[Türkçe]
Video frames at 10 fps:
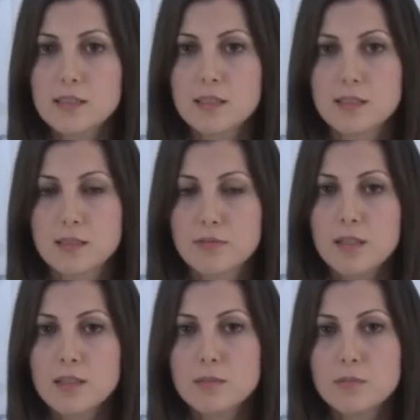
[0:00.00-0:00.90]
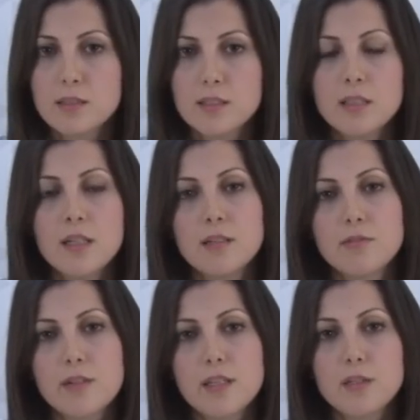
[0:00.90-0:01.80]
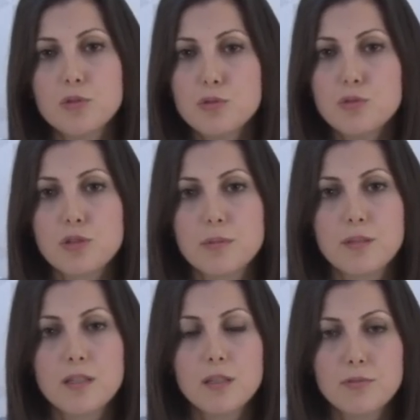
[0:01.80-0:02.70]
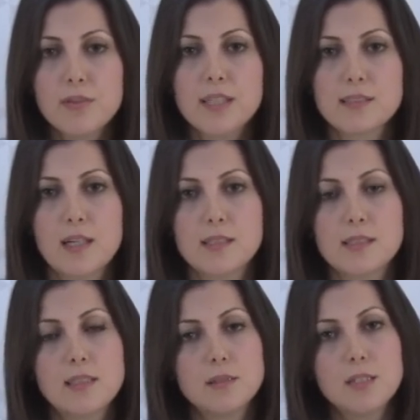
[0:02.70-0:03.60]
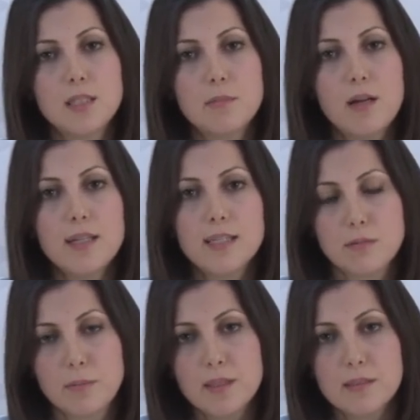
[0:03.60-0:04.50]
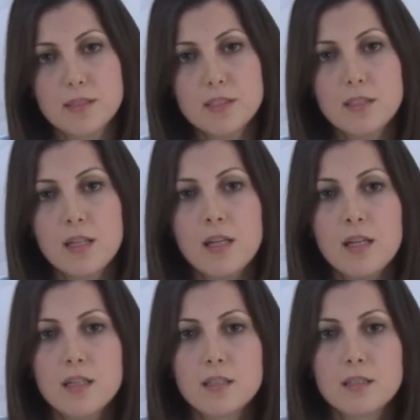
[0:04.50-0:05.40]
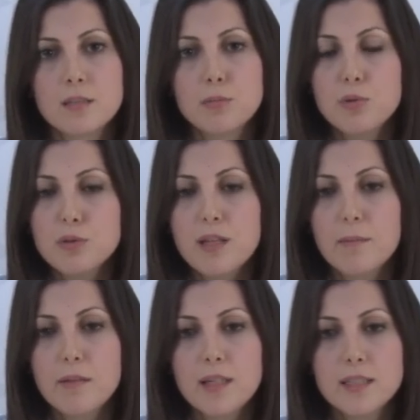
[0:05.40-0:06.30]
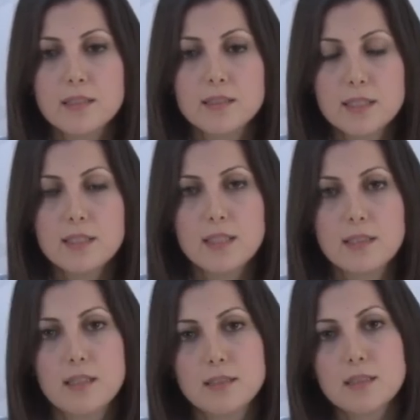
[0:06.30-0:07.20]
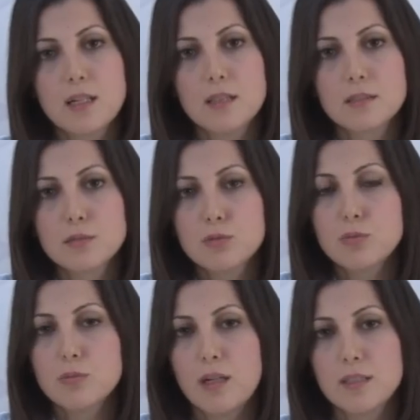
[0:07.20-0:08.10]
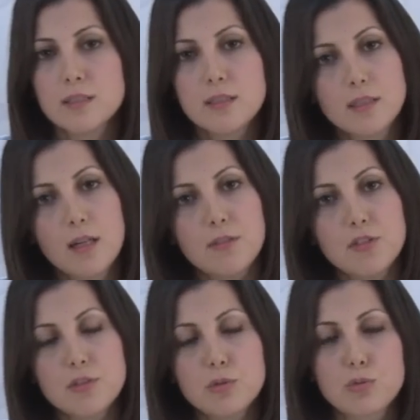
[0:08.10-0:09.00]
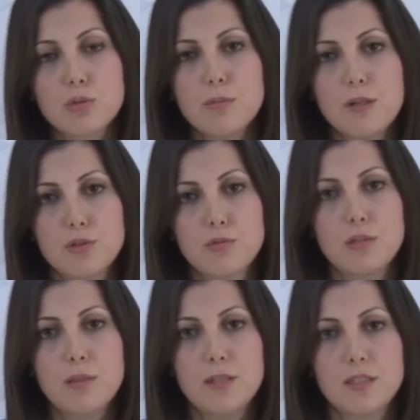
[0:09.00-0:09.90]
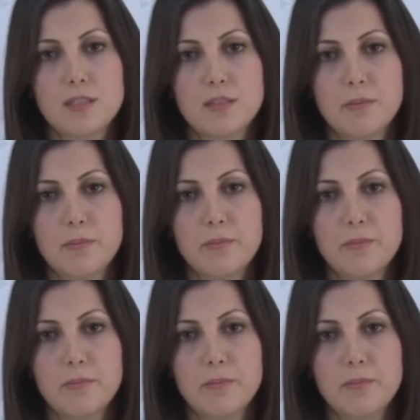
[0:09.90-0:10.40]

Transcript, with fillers: litre sıvı alınmalı ve yürüyüş gibi hafif egzersizleri ihmal etmemelidir. Ee, bu önlemlerin yetersiz kaldığı durumlarda tedavi için doktora başvurulabilir.